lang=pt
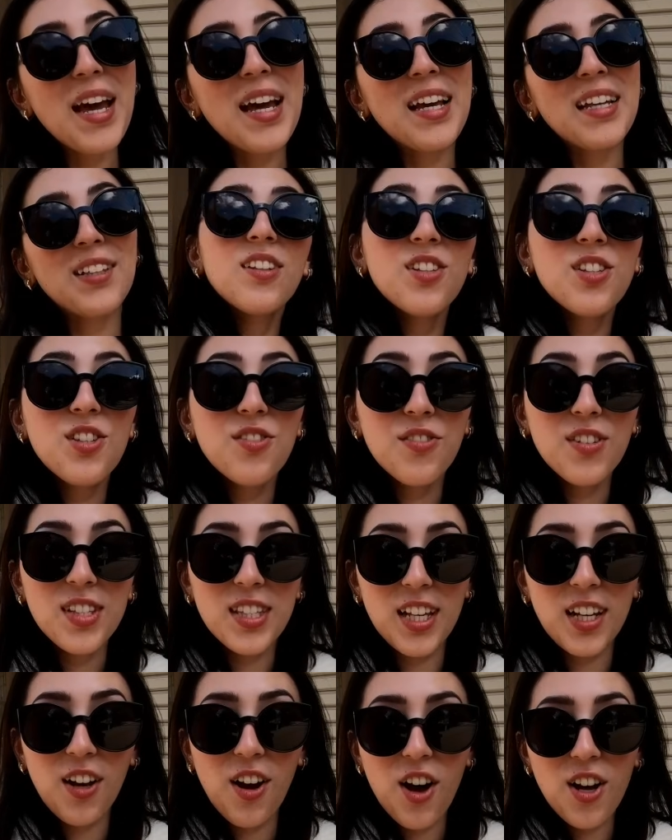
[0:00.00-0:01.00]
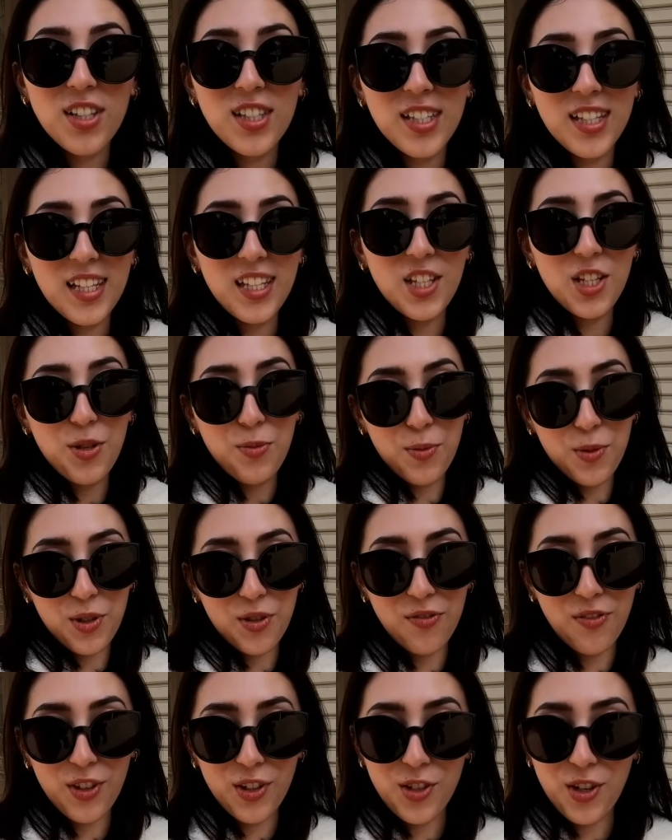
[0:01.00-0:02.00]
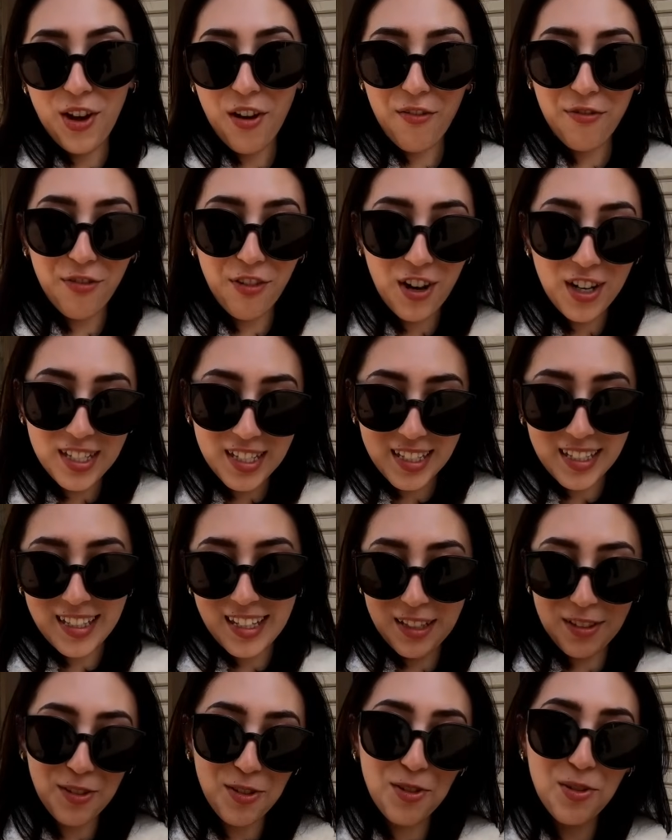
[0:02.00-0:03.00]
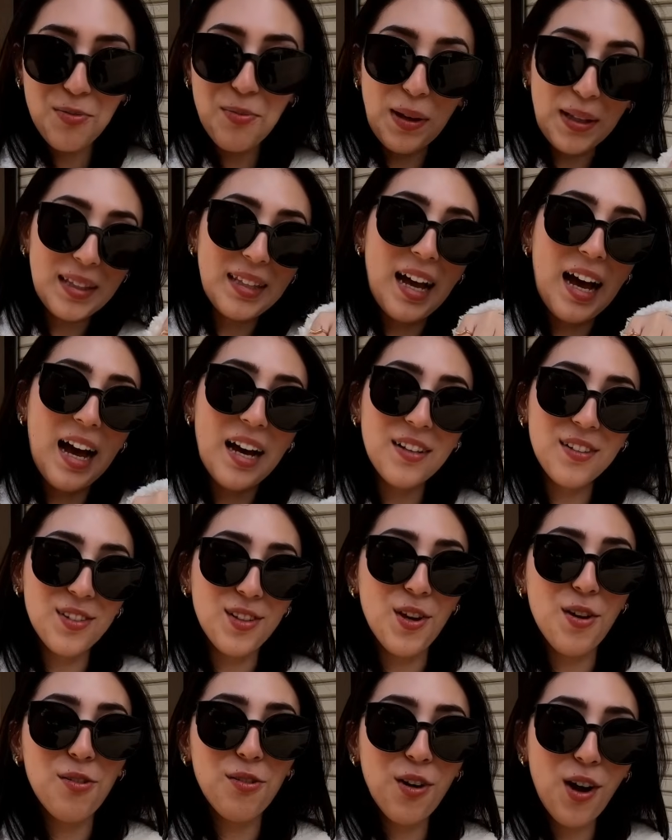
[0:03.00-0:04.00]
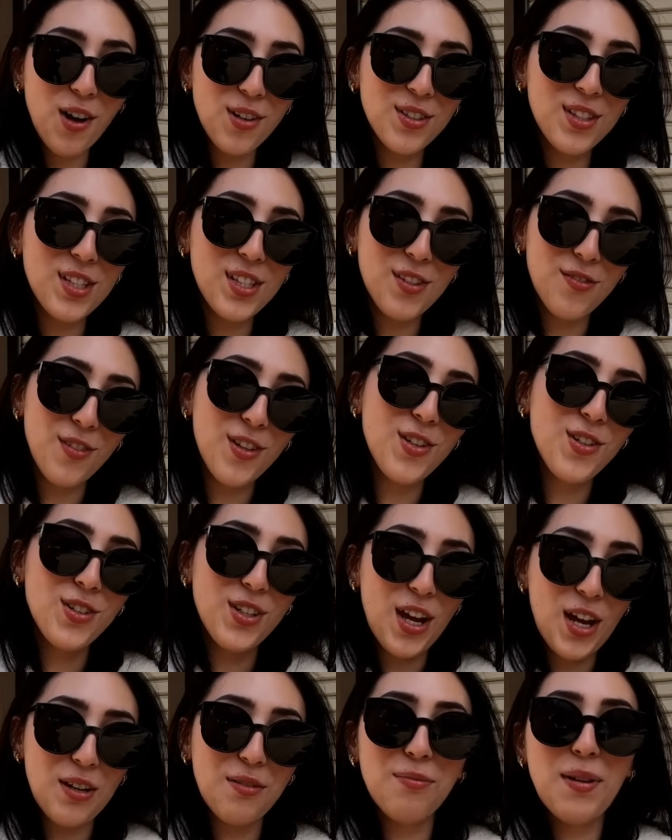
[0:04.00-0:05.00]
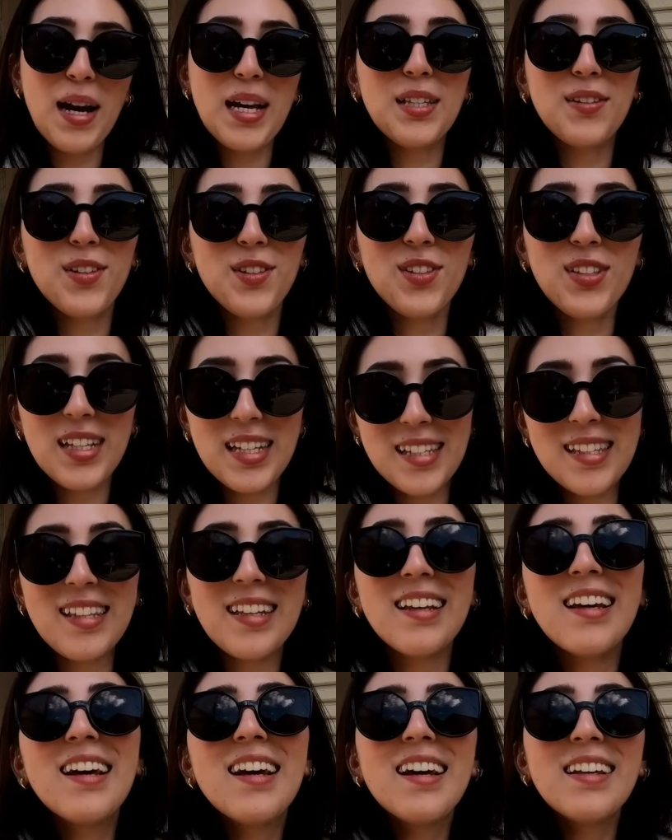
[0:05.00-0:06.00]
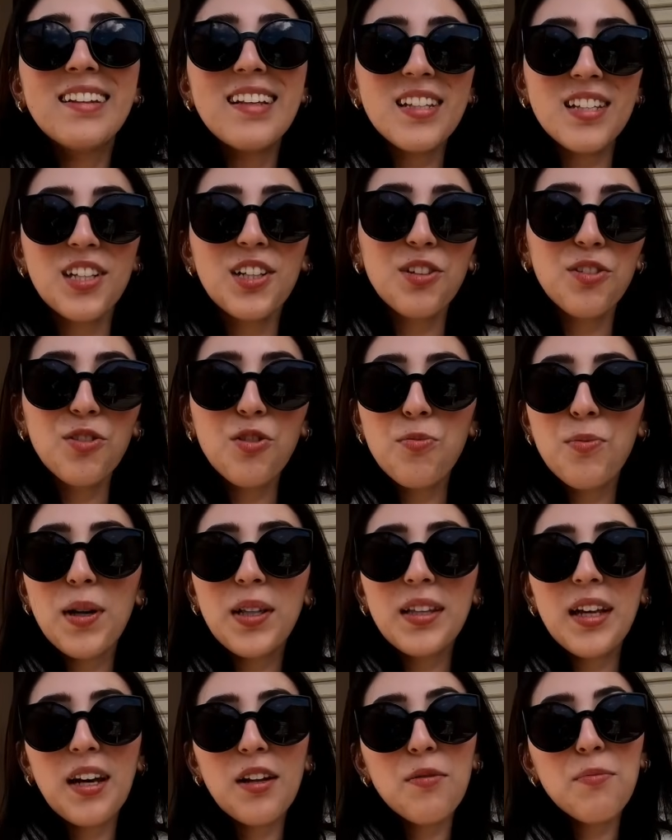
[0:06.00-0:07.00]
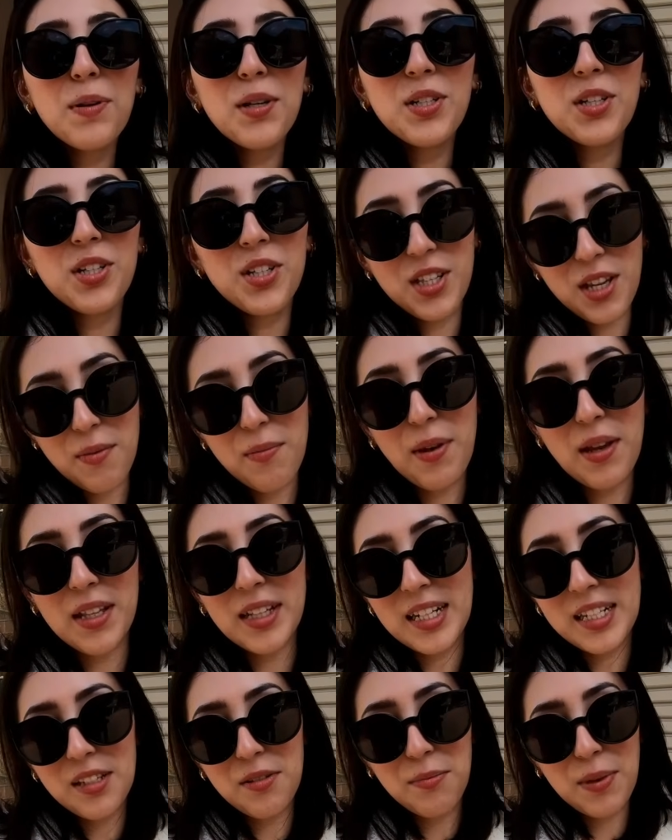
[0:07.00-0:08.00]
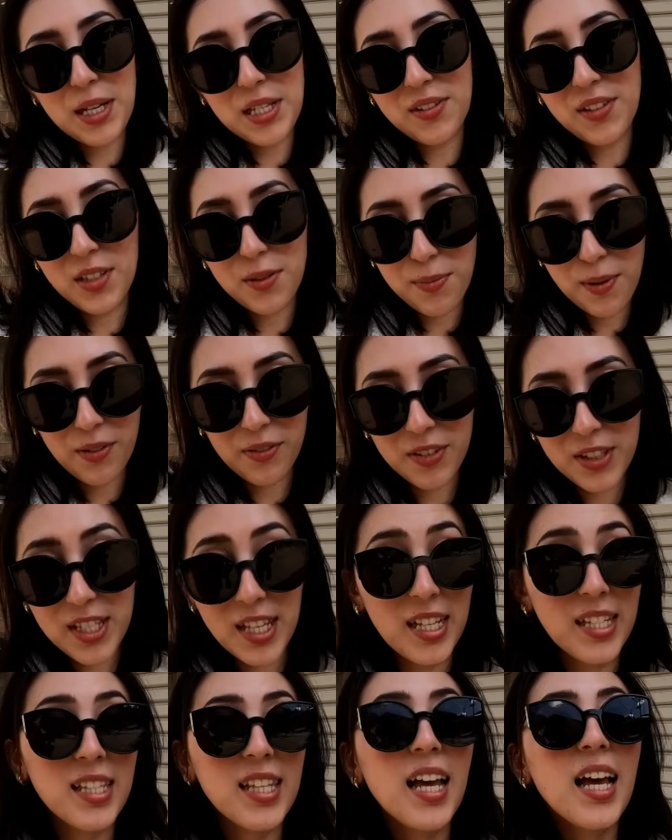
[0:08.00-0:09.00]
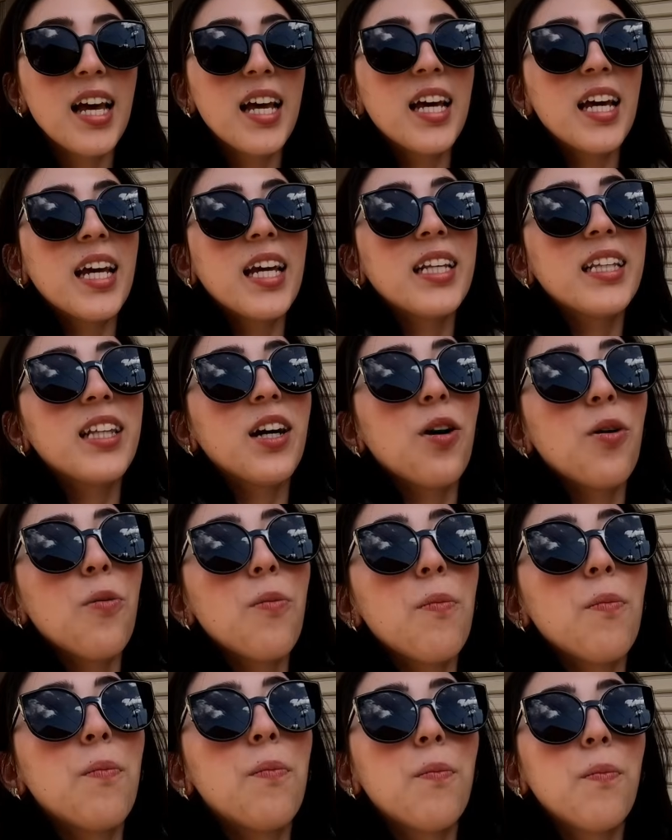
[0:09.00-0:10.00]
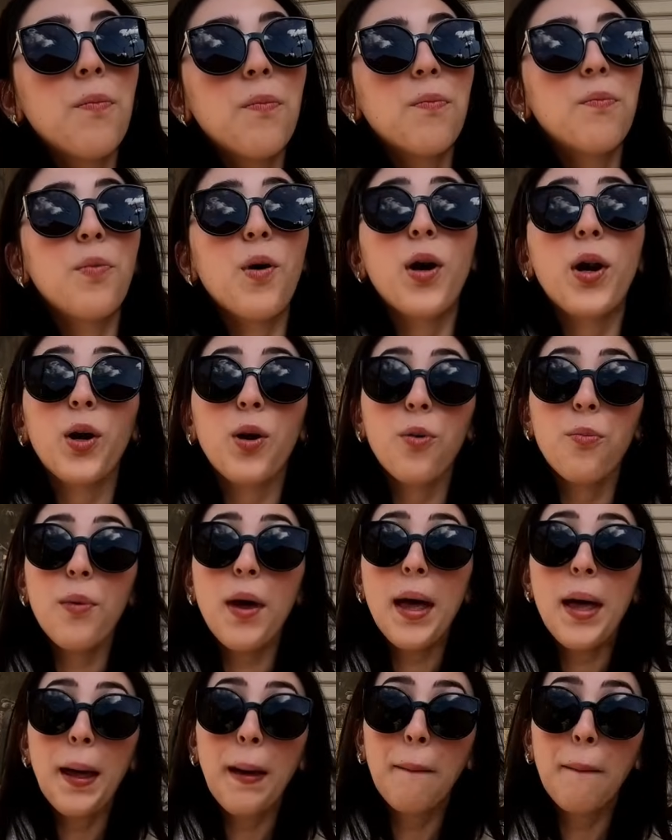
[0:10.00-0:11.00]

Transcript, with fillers: Então se você gosta desse tipo de vídeo, reforça aqui nos comentários. Eu gosto desse vídeo, eu quero mais vídeos assim. Deixa aqui no comentário pra gente saber e trazer mais vídeos pra vocês. Então, bora comer?